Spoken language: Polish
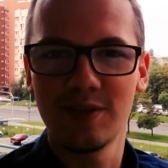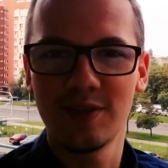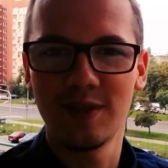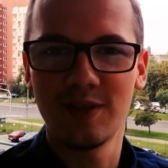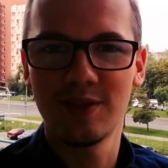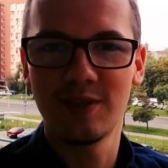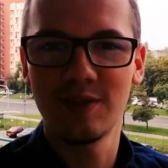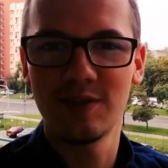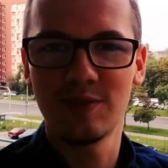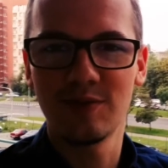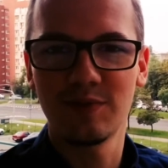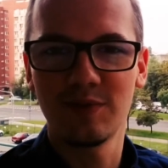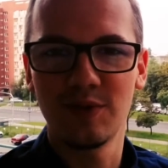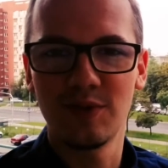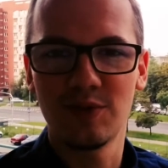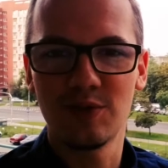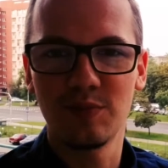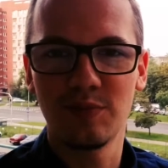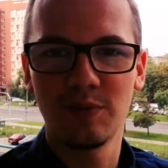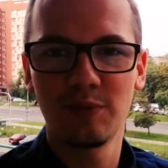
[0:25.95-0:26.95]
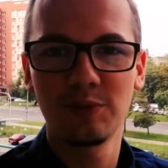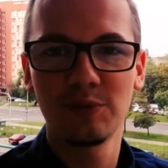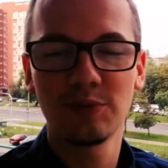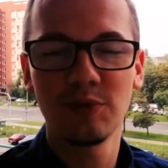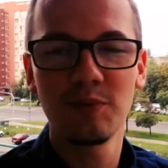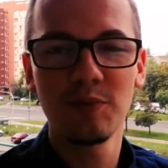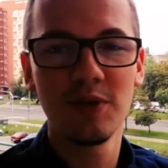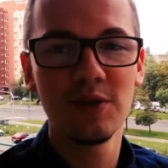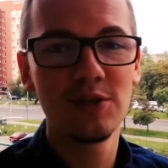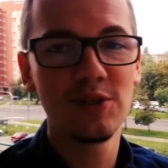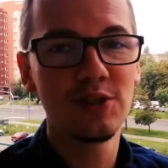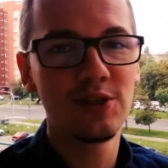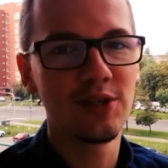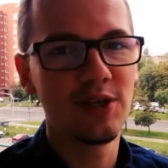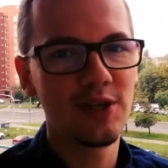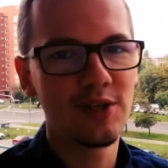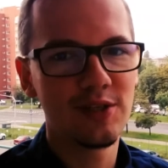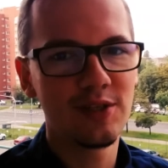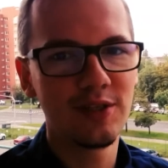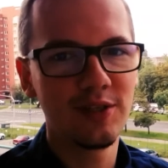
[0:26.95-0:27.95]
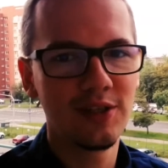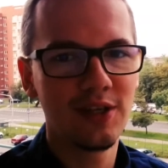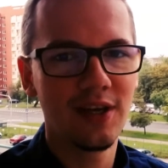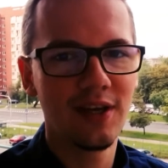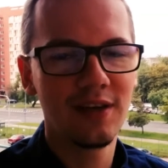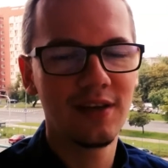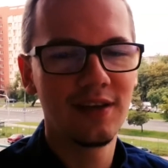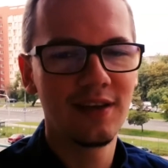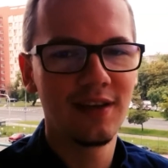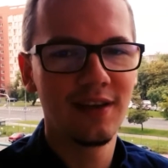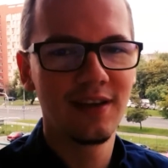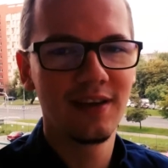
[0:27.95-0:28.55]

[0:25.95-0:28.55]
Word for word: jest najsensowniejszym pomysłem na dziś. Jeśli nie,